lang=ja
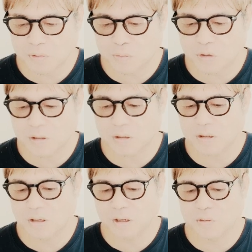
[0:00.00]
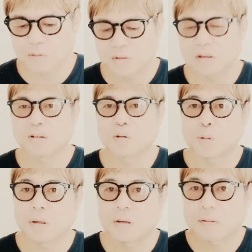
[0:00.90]
場を迎えているだそ
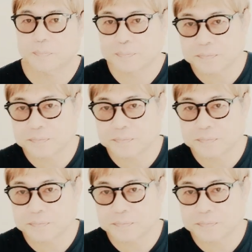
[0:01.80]
うです